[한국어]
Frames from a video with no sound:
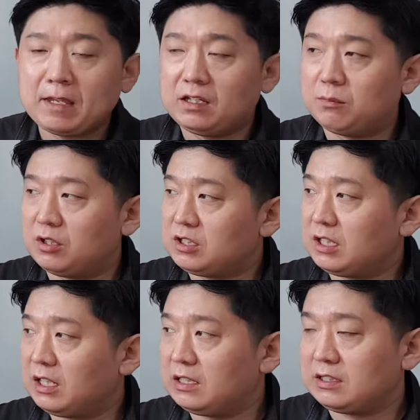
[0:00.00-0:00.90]
이번
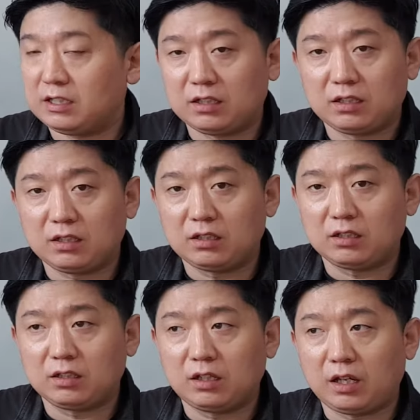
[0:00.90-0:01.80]
시간에 이제
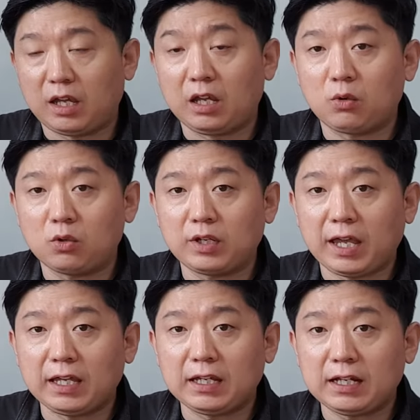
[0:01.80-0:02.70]
A 코로
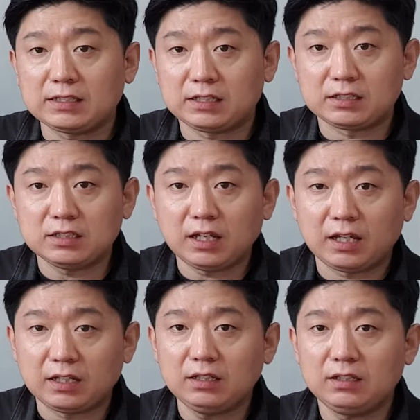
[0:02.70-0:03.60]
A까지 했지
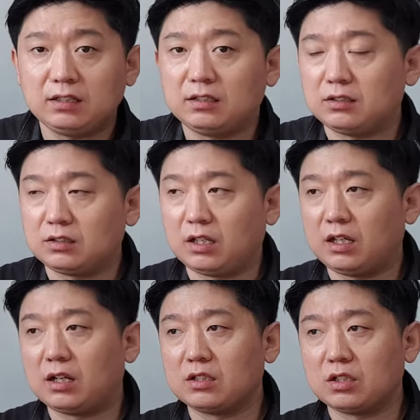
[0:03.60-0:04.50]
A 음,
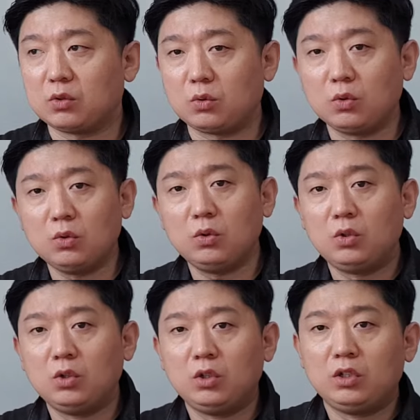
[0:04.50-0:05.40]
A까지 했고
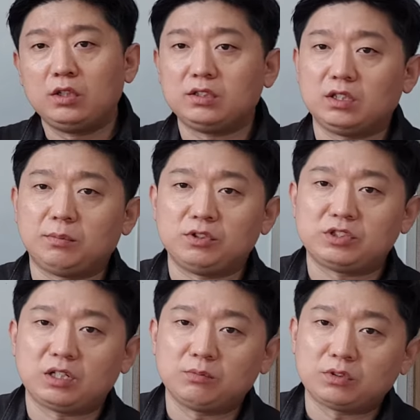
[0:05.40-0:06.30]
이제 이번
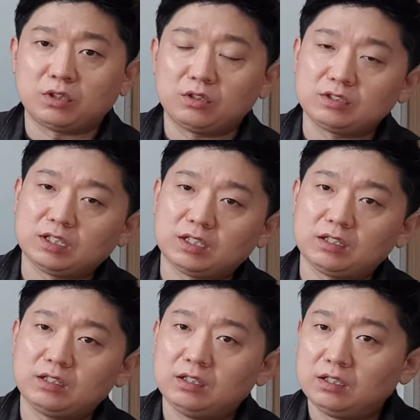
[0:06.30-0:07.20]
시간부터 이제
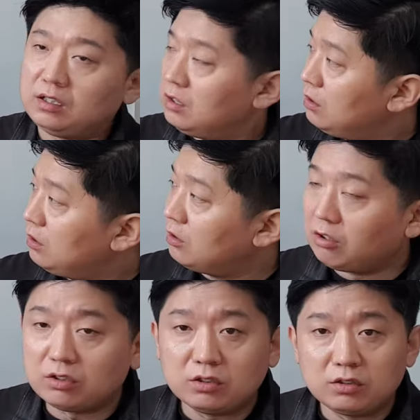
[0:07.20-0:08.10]

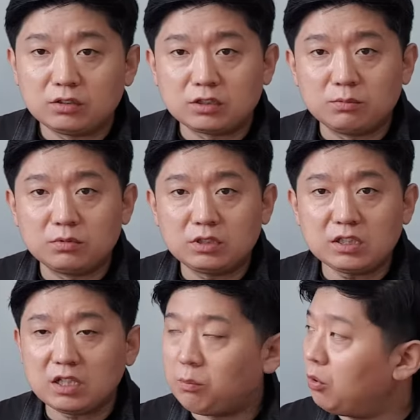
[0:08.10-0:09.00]
이거는 지금
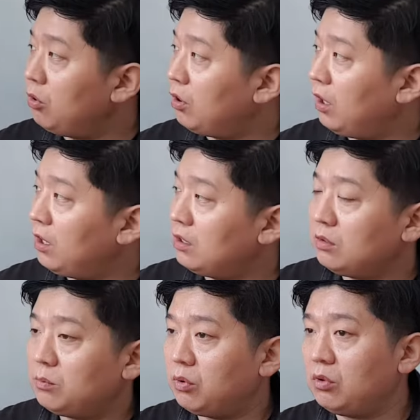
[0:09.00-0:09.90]
실제 보일러야
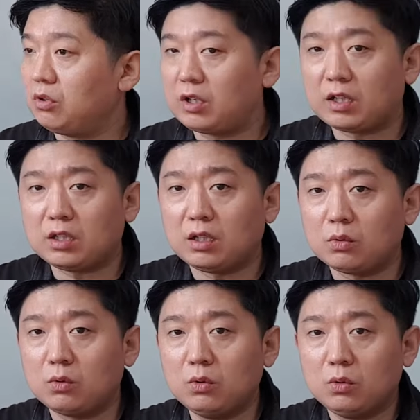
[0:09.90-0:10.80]
보일러를 갖다
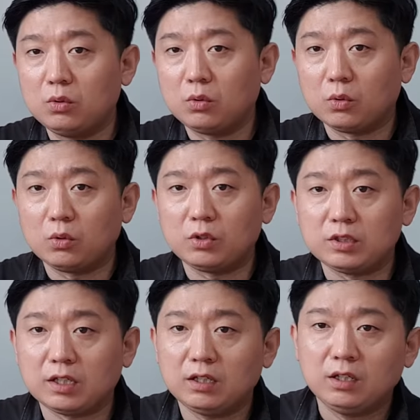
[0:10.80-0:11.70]
놨고 이걸로
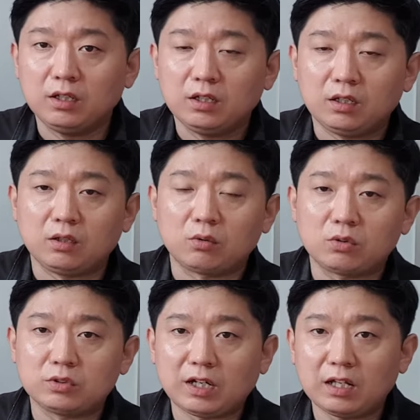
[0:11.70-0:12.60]
이제 에러
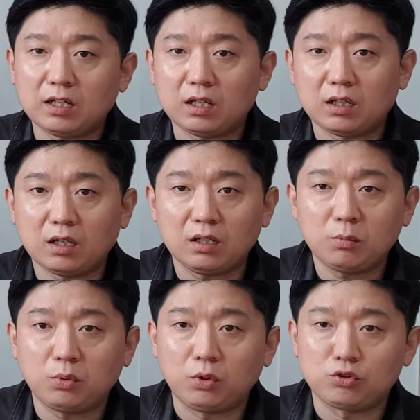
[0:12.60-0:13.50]
코드 하나하나
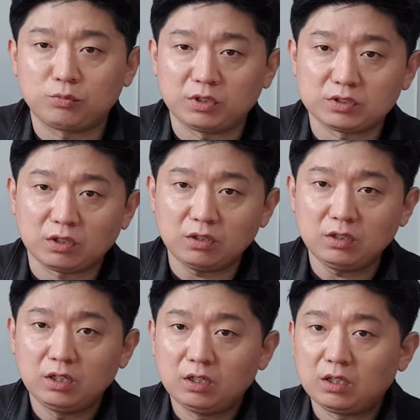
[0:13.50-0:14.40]
보여주면서
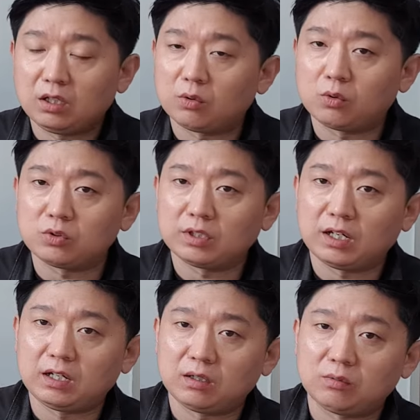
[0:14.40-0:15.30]
에러
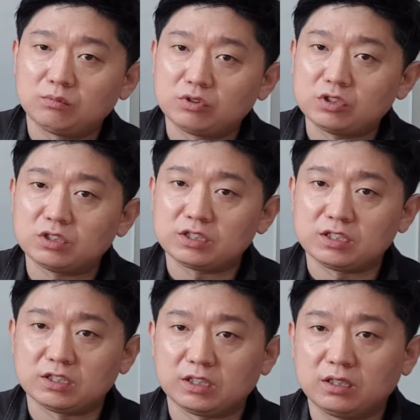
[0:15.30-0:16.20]
코드가 무슨
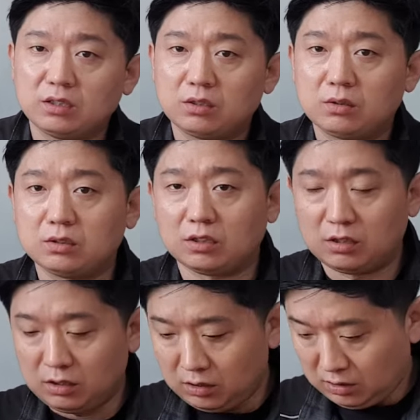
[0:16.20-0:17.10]
뜻인지
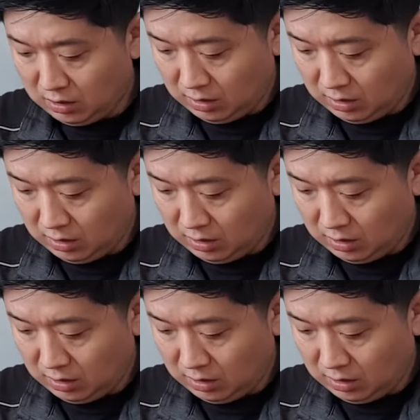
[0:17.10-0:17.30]
그거를